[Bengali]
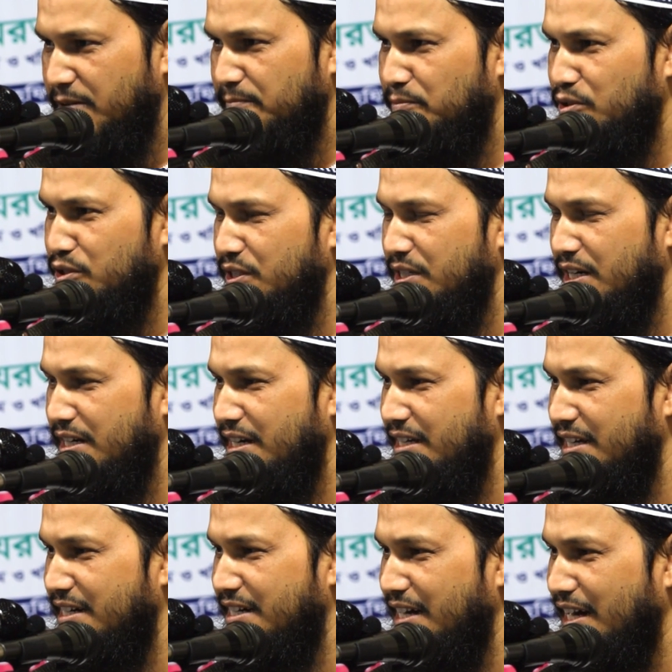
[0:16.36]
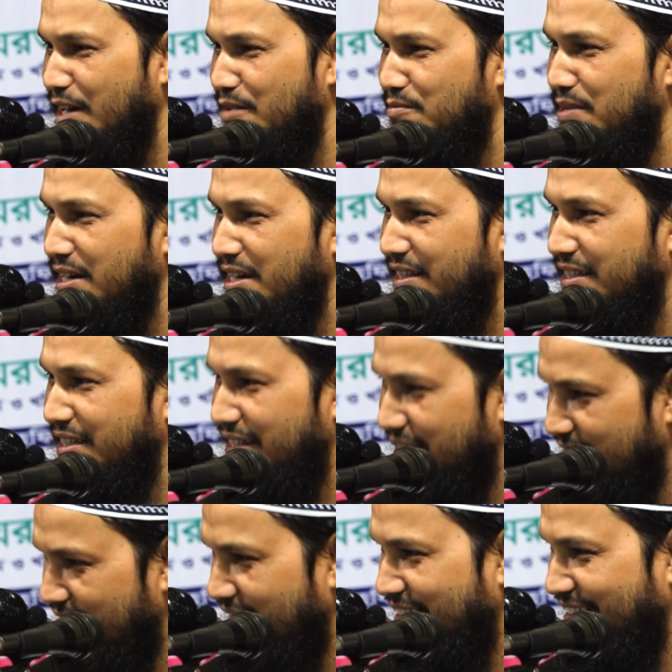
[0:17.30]
পঞ্চাশ হাজার টাকাও নাকি
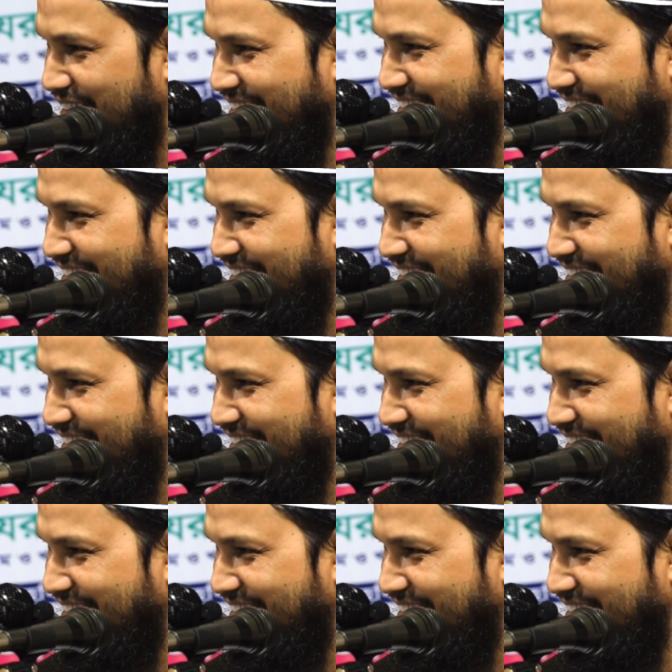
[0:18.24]
দিয়েছেন